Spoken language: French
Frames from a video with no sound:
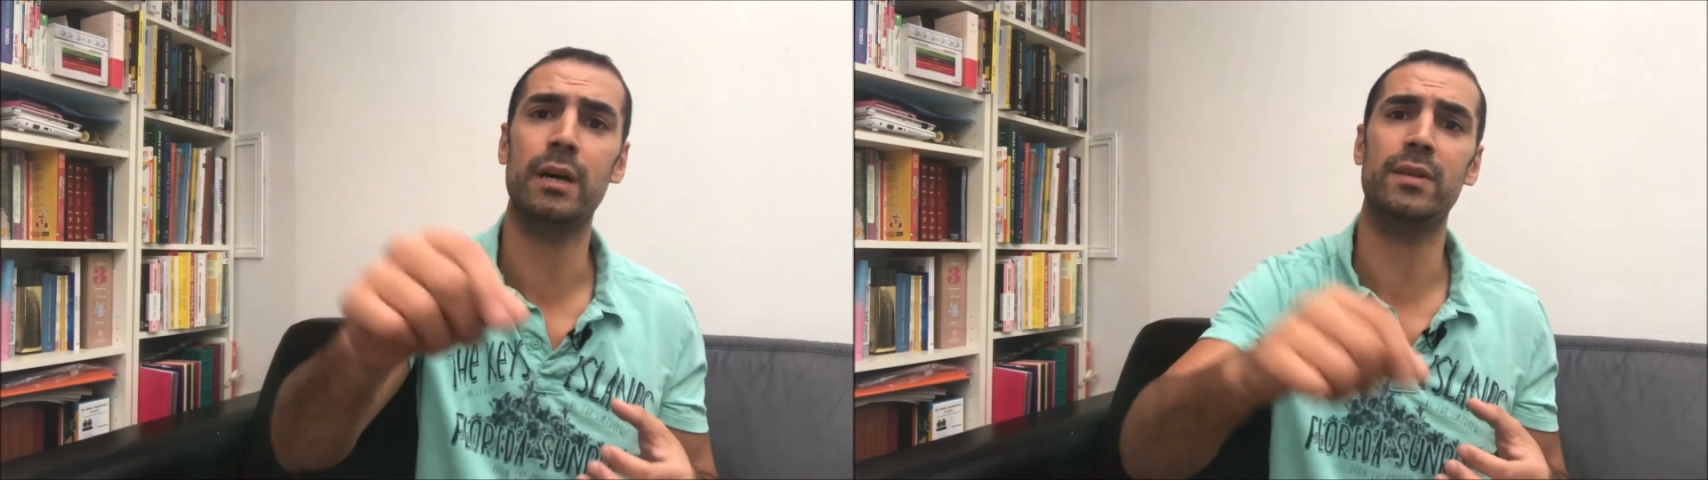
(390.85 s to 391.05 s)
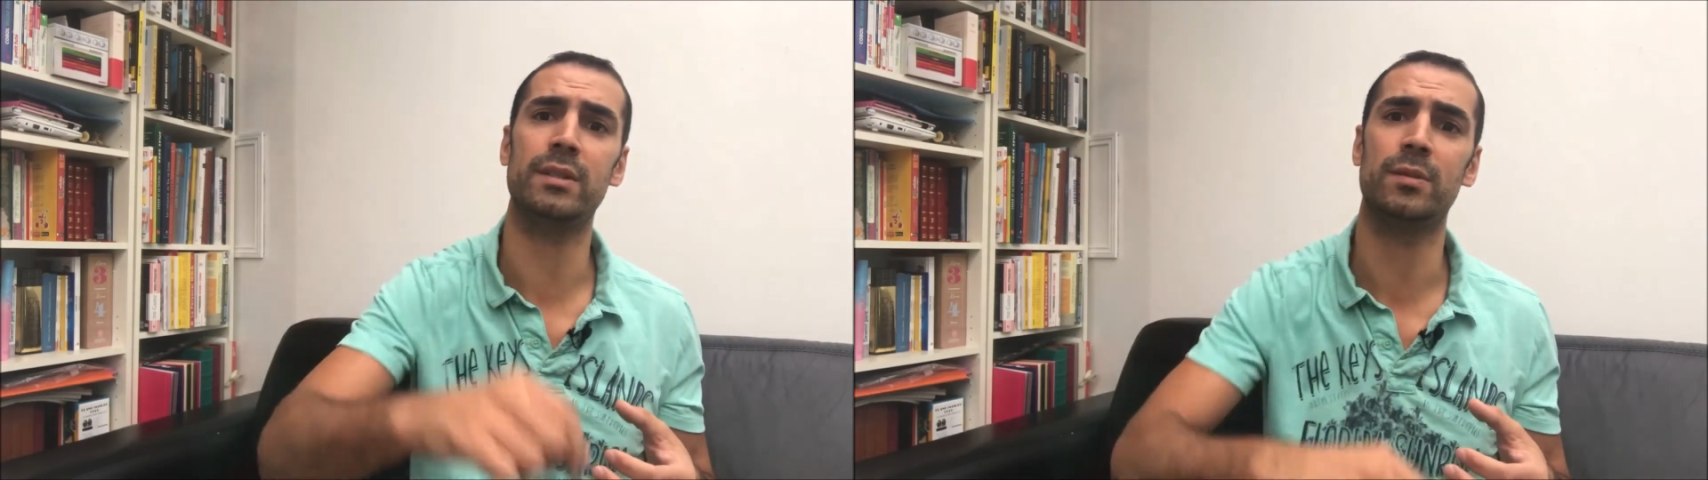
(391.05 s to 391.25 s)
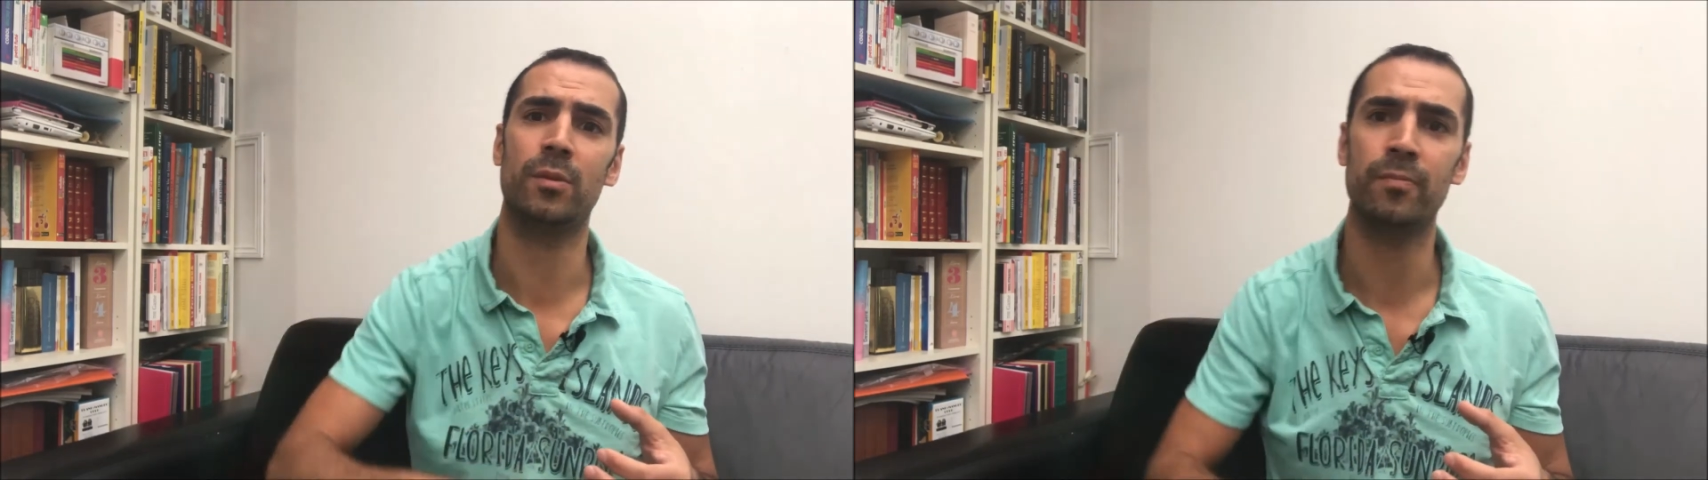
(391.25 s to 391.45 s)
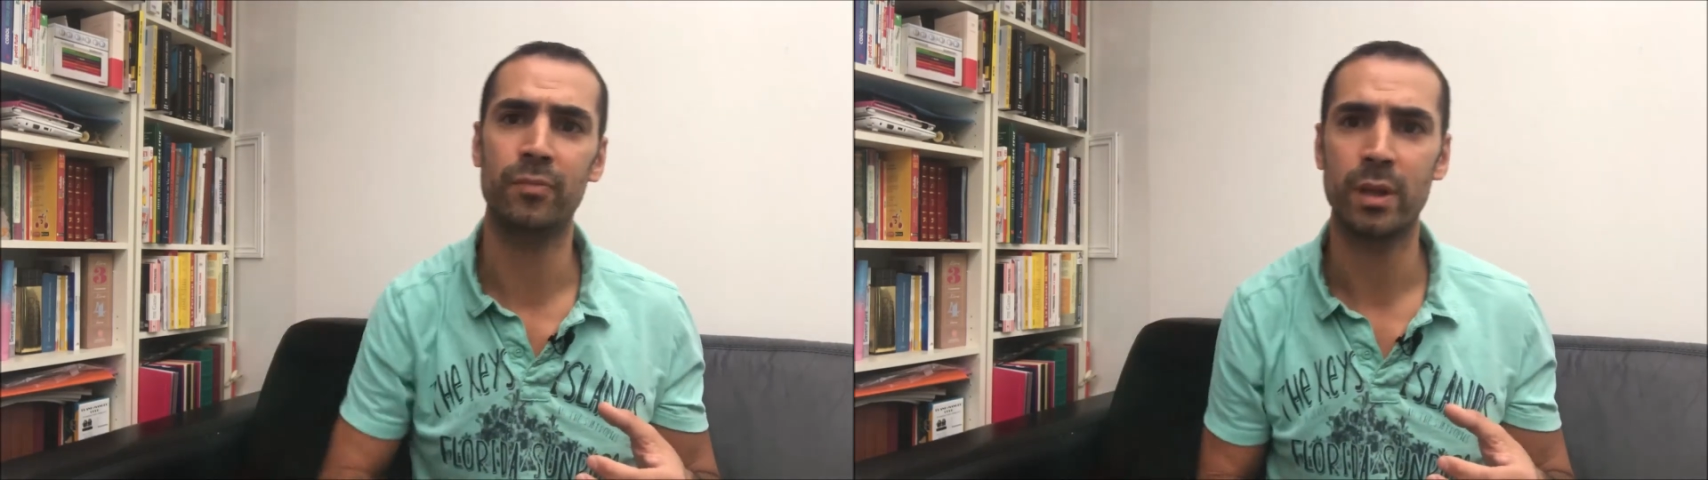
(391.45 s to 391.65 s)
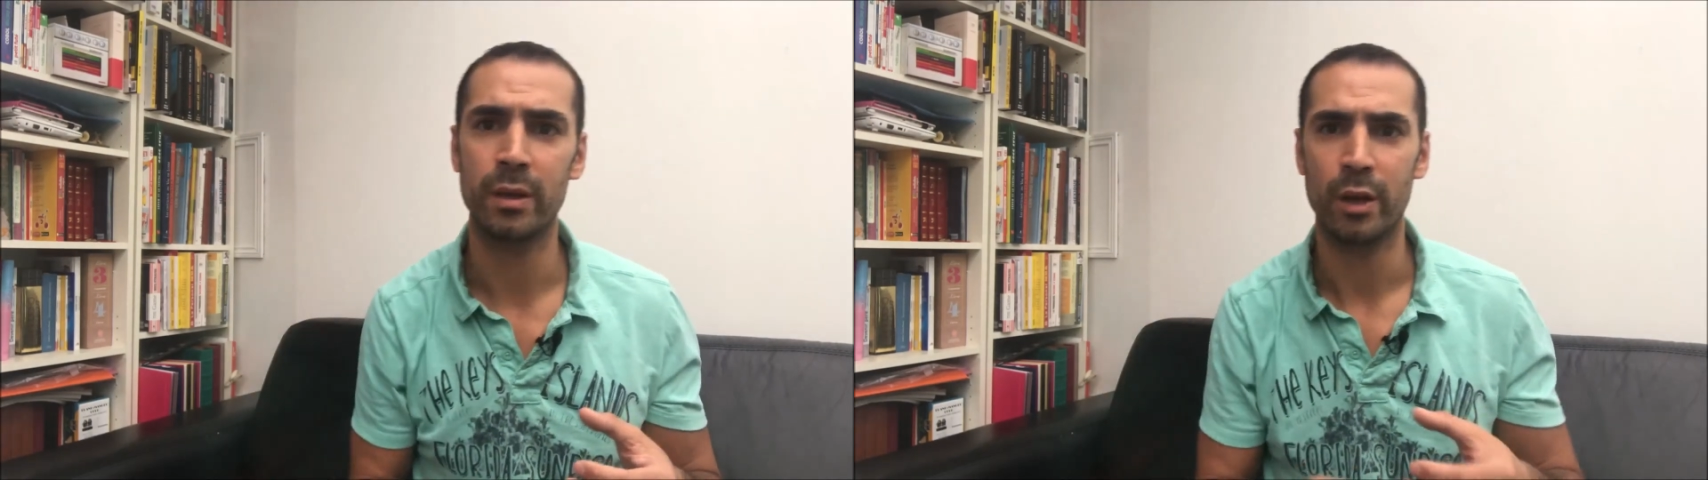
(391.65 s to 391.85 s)
investissement.
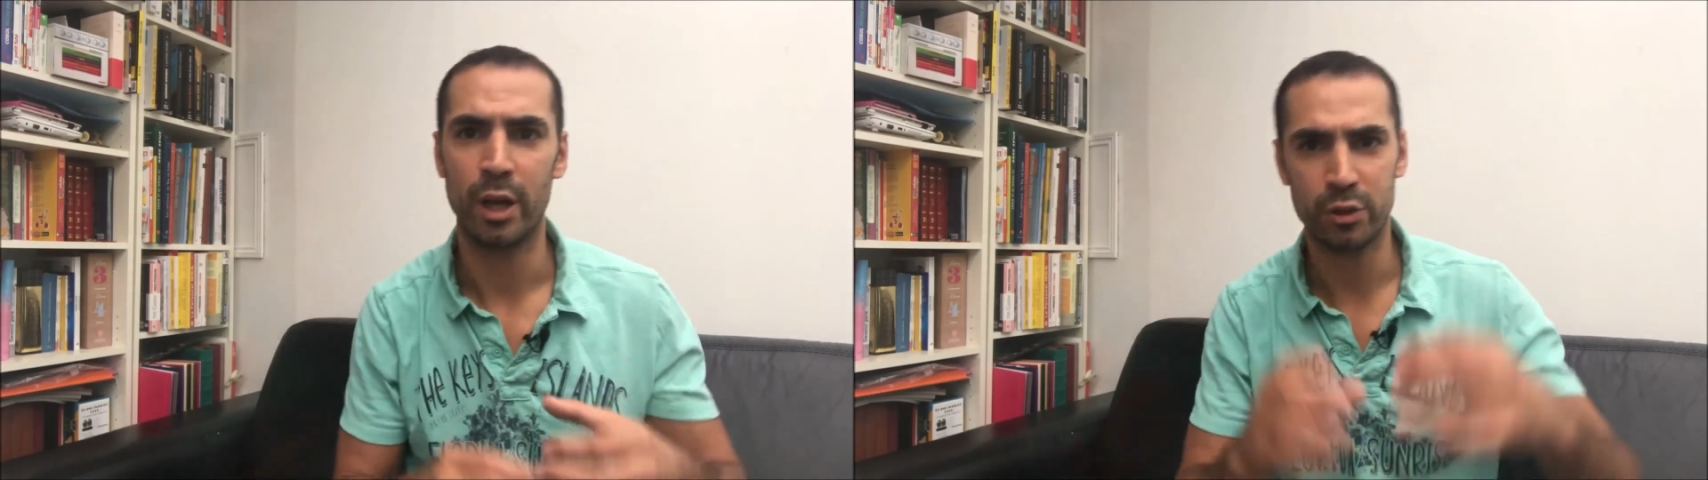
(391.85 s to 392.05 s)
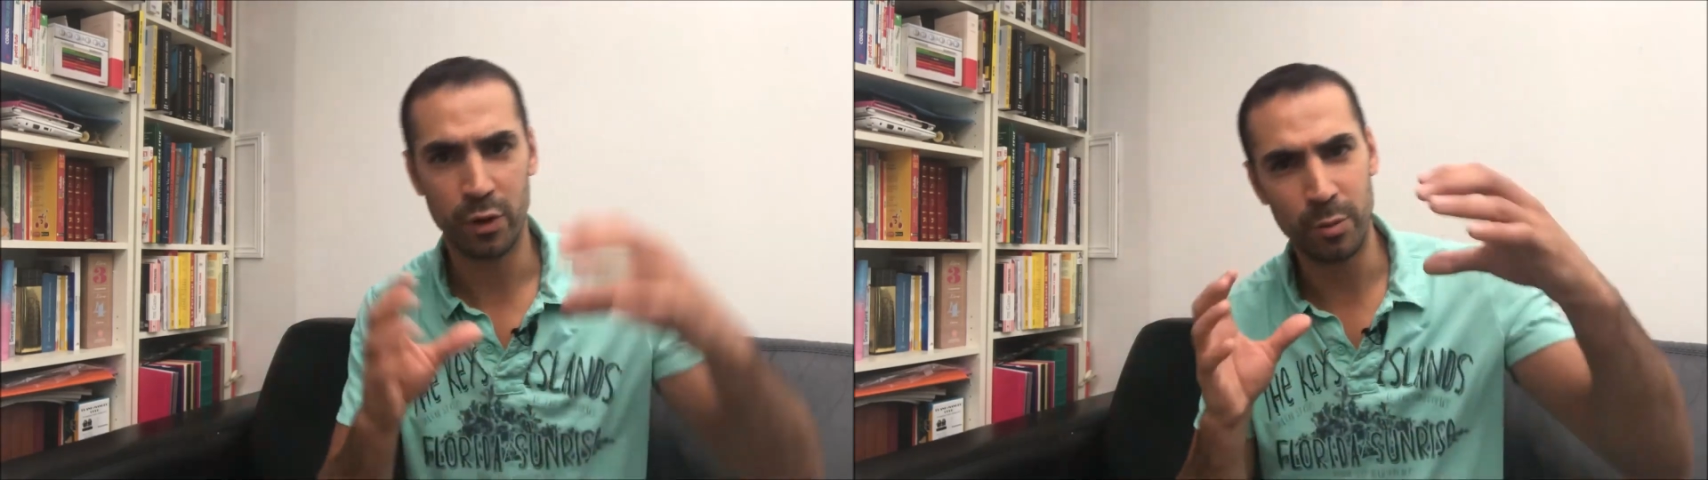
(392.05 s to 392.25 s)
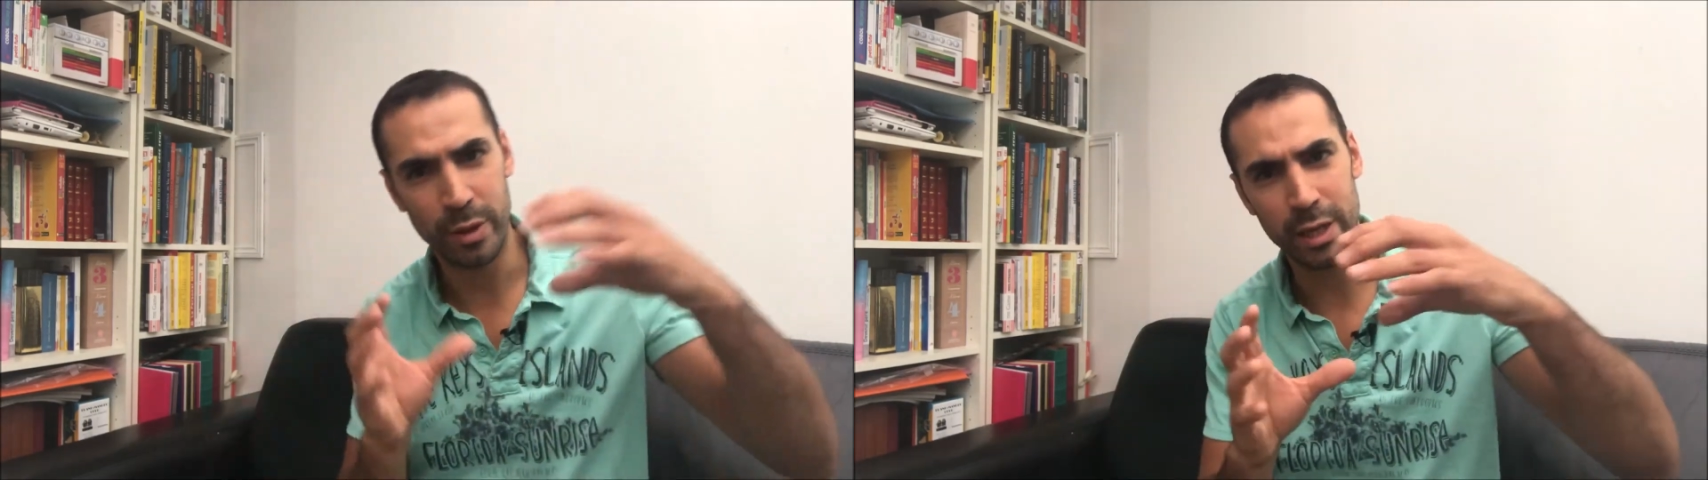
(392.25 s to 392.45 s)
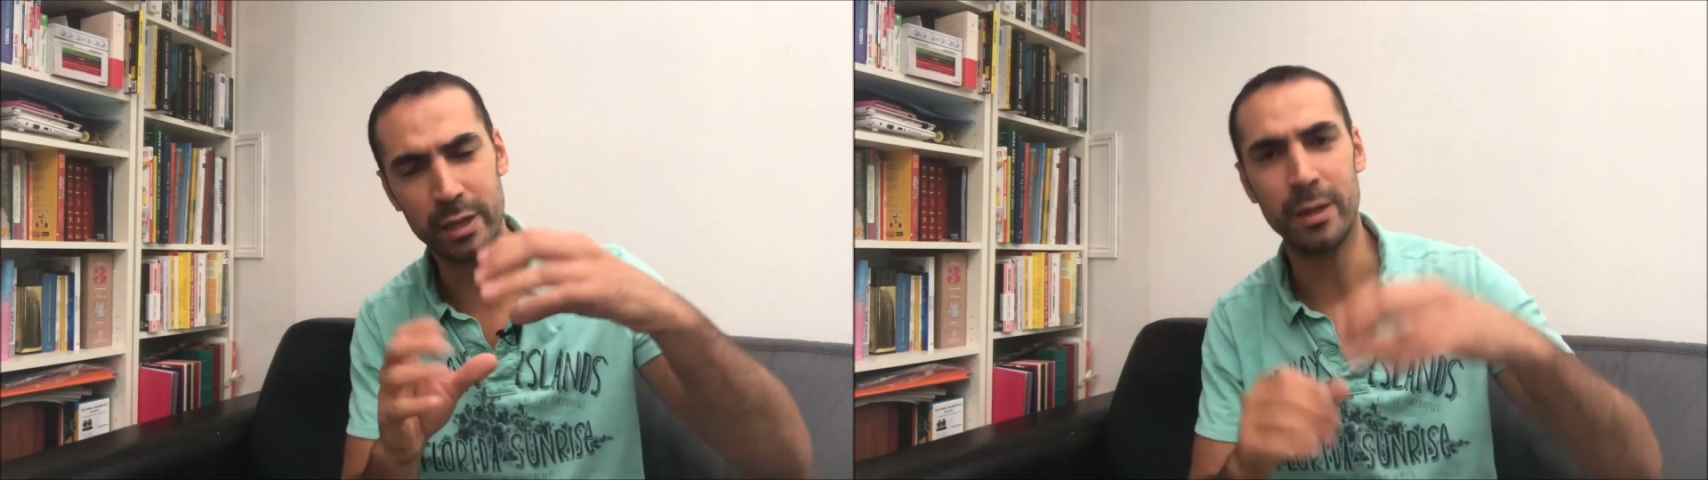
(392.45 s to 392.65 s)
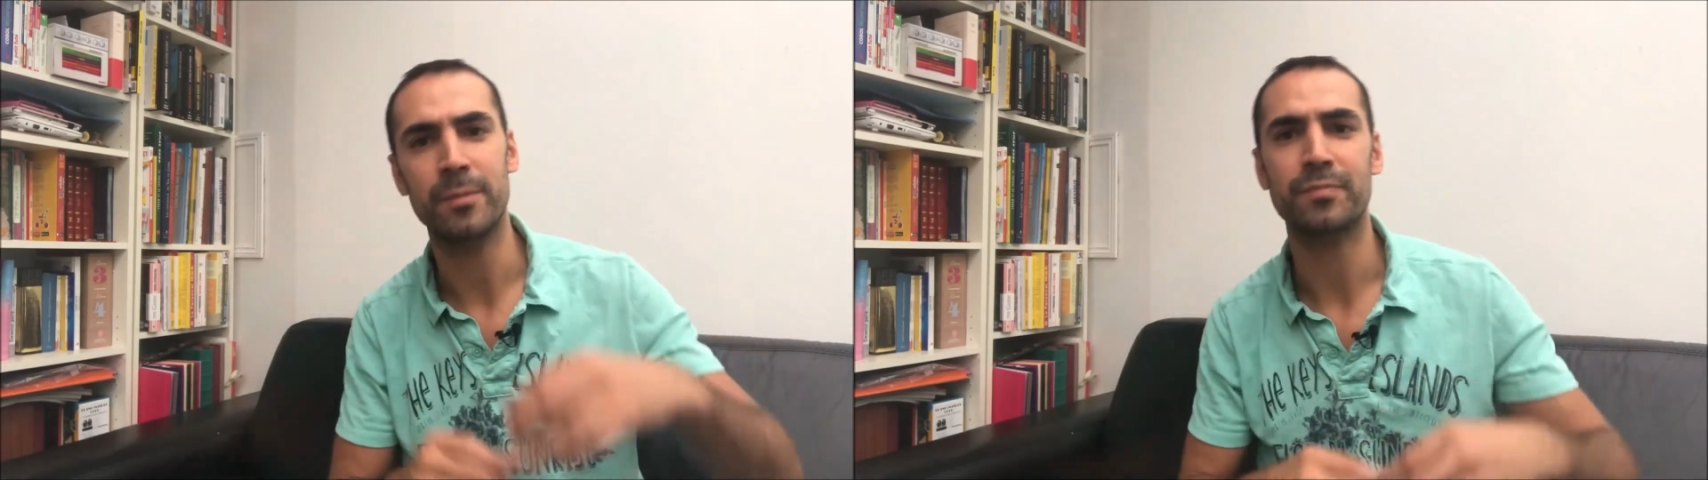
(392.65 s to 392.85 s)
Et je ferai une moyenne,